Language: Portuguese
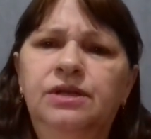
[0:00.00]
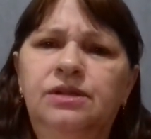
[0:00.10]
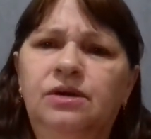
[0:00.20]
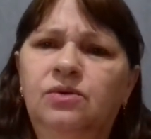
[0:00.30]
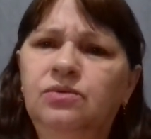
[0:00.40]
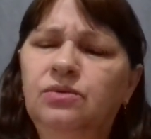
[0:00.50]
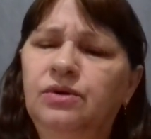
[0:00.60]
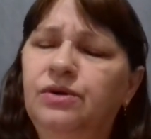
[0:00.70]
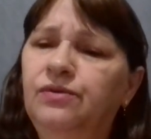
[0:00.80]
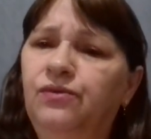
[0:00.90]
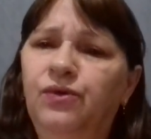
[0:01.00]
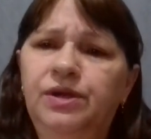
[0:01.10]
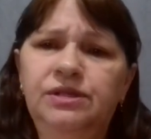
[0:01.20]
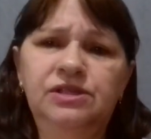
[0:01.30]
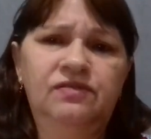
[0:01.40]
Então
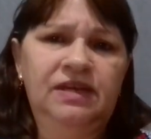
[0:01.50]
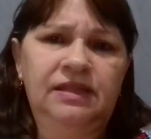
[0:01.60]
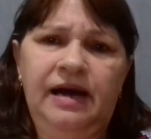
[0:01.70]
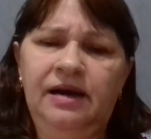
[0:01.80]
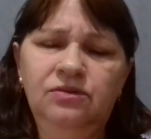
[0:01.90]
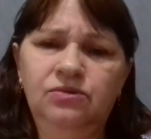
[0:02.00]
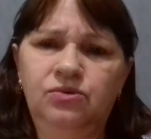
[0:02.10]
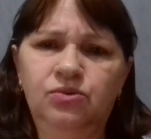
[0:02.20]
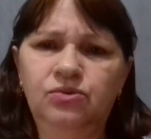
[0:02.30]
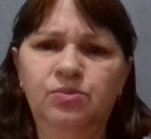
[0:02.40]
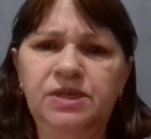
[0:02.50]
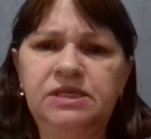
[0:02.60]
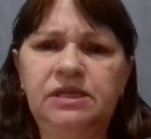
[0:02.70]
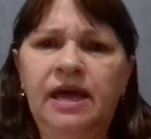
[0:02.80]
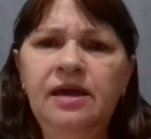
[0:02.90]
foi desvendado todo o
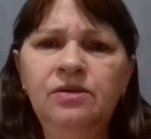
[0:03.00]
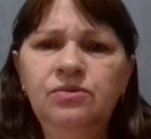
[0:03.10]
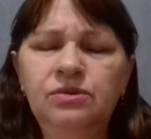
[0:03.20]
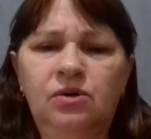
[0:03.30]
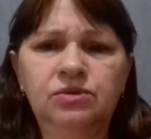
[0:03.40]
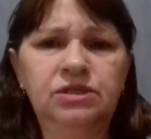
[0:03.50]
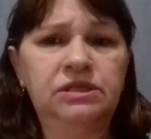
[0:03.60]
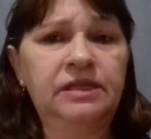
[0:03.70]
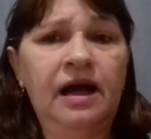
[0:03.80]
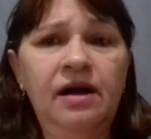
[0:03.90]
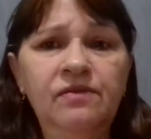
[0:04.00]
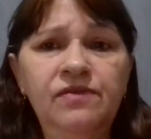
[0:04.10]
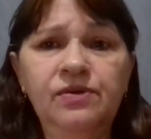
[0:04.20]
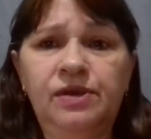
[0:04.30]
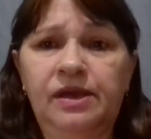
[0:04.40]
mistério, de onde
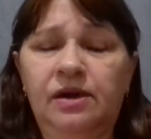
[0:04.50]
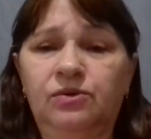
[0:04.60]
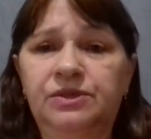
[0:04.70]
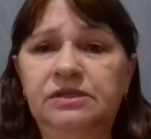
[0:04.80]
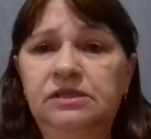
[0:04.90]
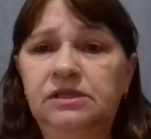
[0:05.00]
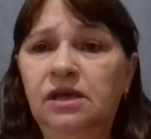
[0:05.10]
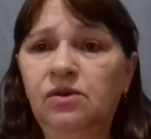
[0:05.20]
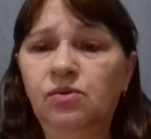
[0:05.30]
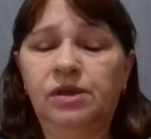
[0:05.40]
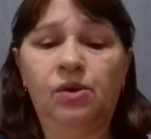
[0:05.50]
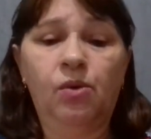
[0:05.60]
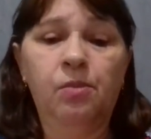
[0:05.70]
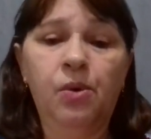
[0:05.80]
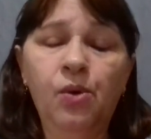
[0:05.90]
estava, o que, que aconteceu, quem
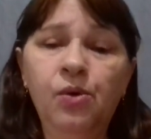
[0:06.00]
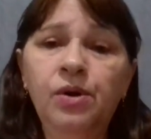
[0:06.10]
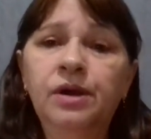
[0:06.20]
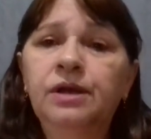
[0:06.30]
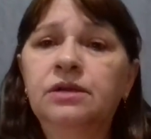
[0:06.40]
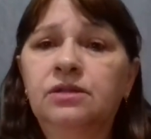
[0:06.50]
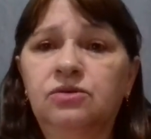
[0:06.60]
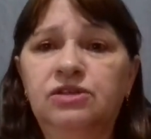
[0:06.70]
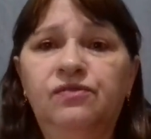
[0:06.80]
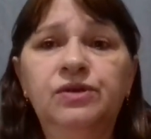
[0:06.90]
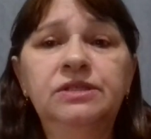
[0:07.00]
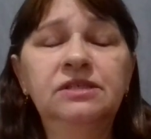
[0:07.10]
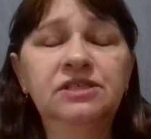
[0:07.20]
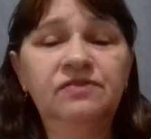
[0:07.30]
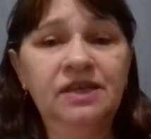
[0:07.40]
roubou. Então já foi
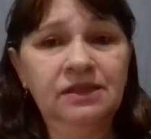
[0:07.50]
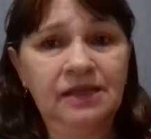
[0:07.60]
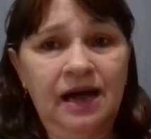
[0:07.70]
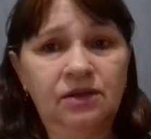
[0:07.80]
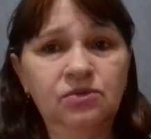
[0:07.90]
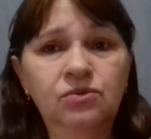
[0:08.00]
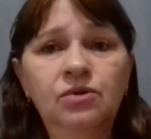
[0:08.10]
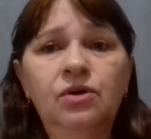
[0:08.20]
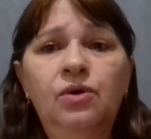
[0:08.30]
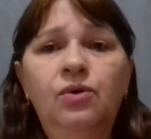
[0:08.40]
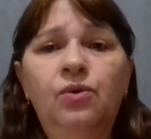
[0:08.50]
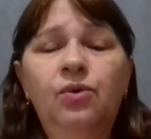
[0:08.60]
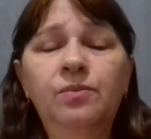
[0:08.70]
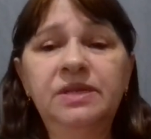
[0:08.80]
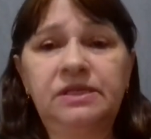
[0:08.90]
desvendado
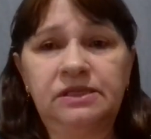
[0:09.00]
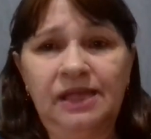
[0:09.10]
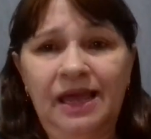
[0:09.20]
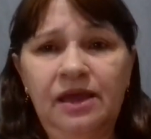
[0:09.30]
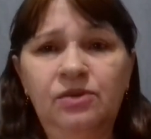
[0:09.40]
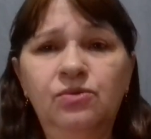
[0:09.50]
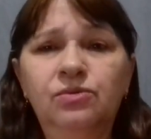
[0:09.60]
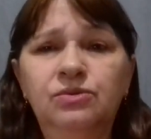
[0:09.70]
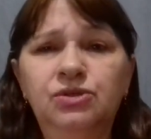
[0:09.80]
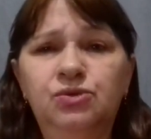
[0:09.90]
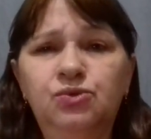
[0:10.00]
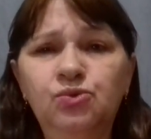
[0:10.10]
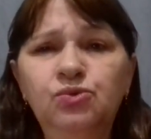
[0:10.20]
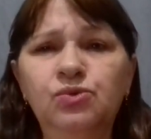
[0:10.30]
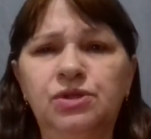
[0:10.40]
o mistério de
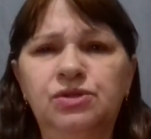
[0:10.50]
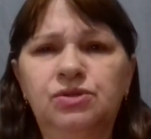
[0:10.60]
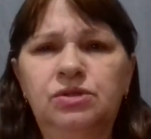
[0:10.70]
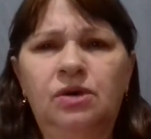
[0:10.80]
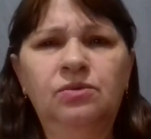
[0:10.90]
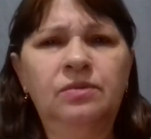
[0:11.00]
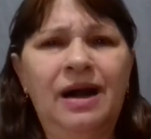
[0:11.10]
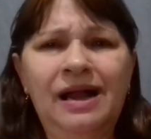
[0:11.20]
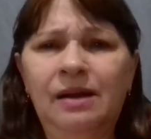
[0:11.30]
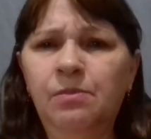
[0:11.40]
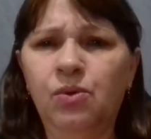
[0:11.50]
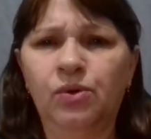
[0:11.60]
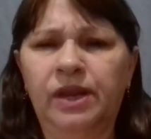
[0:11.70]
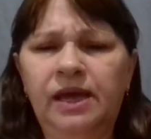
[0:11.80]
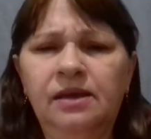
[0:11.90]
tudo isso. Então
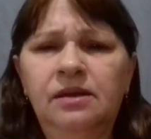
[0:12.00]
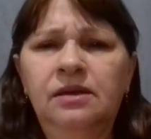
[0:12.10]
acabou, né?